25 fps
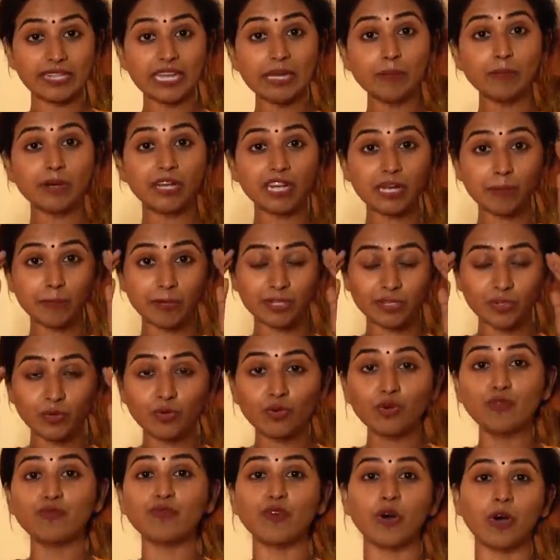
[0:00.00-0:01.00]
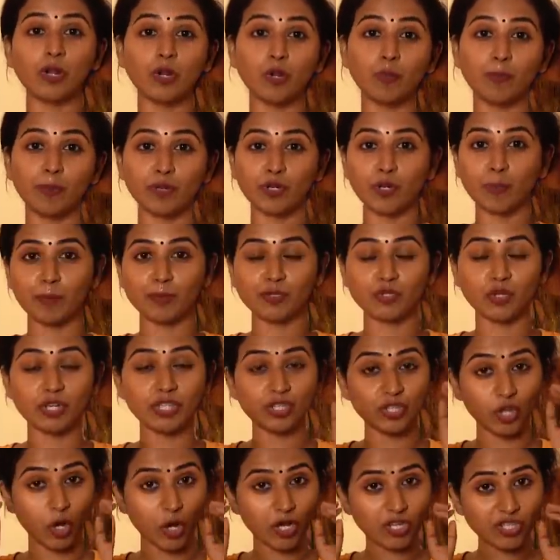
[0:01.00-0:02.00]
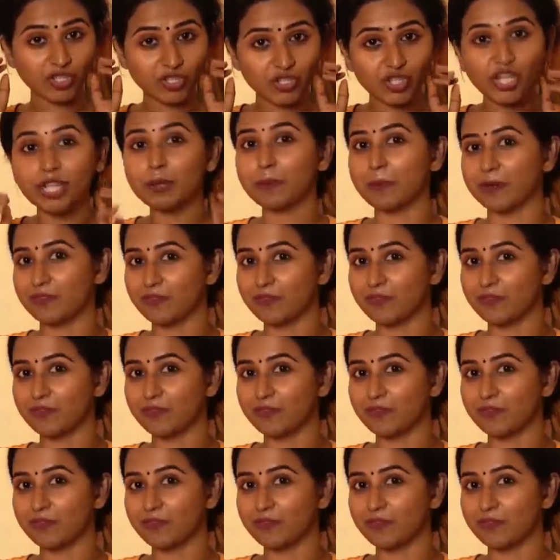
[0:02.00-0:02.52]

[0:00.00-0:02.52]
அதே மாதிரி மத்தவங்களும் ஃபாலோ பண்ணும் அப்படின்னு சொல்லி டார்ச்சர்